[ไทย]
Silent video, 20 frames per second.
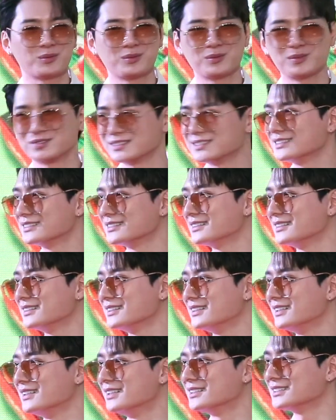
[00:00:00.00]
หักดิบไป
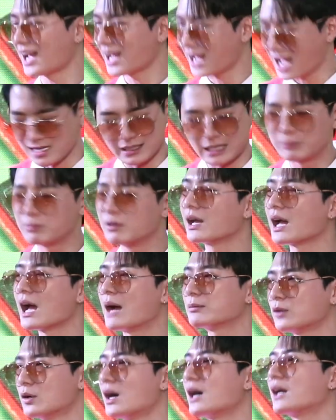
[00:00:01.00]
เลย ใช่ หักดิบเลยครั
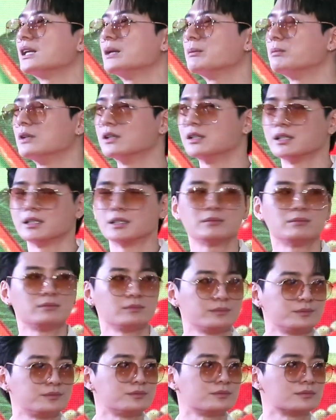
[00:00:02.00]
บ ต้องหักดิบเลยดง
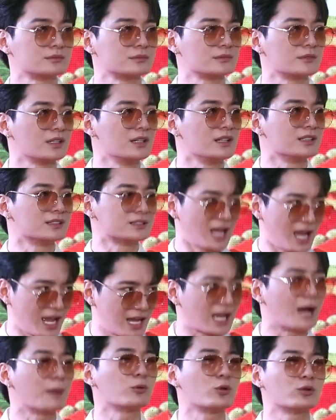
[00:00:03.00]
ตาไปสำคัญด้วยใช่
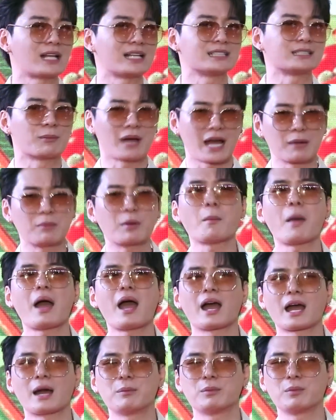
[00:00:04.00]
ครับดวงตาสำคัญมา
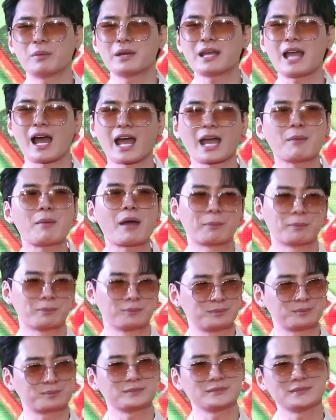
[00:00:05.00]
กๆครับ ไม่อยากให้แบบ
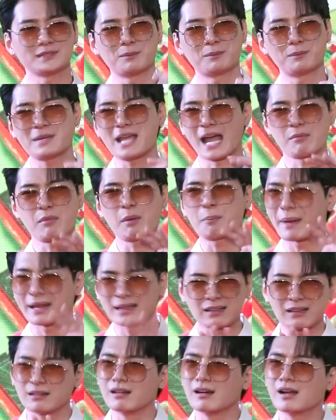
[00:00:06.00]
ไม่อยากให้มาเป็น
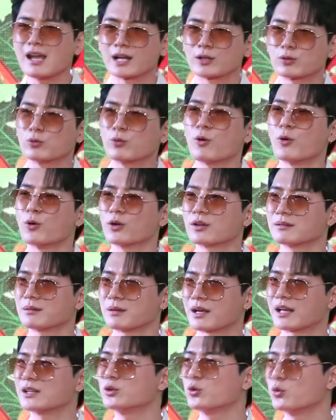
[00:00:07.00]
กันเลยอ่ะทุกคนเพ
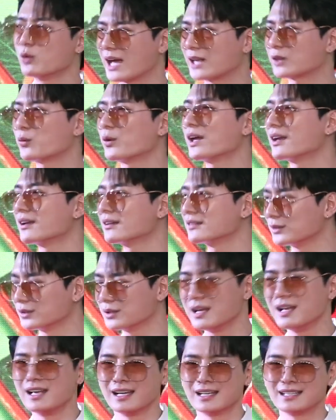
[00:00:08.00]
ราะฉะนั้นดูแลตัวเอง
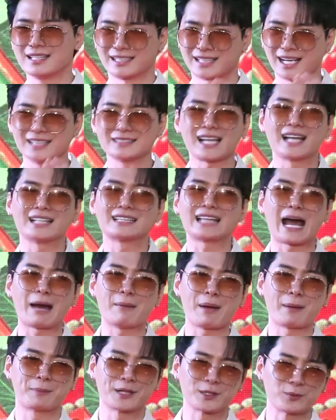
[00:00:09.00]
อย่าใช้สายตา
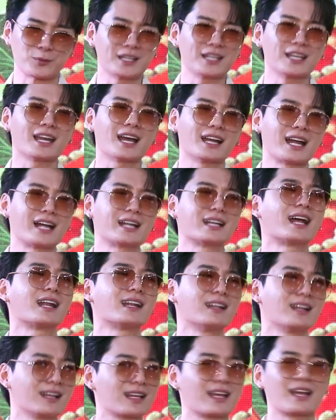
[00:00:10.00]
แบบผิดวิธีขนาดนั้น
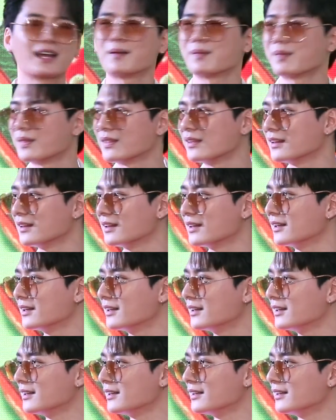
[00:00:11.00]
อะไรเเงี้ยครับว่าตัวเองอายุ
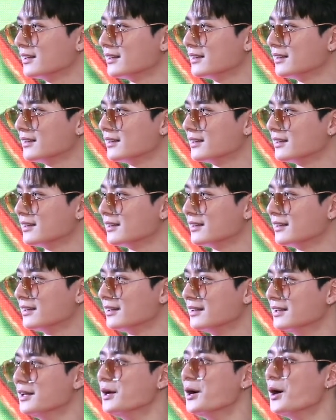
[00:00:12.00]
น้อยแต่อะไรพักเร็ว
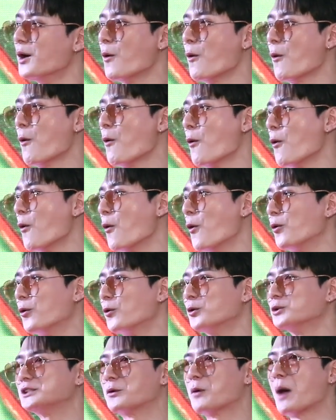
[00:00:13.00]
โอ้โห
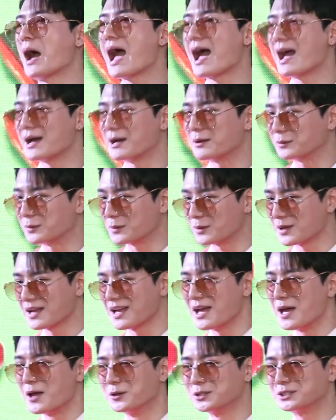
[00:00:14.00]
รู้สึกว่า
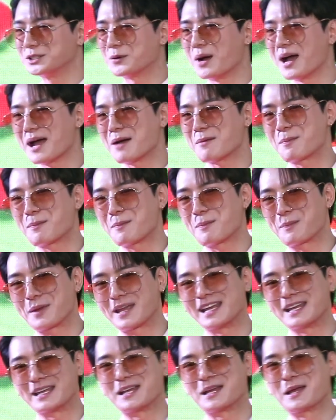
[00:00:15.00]
รู้สึกว่าปี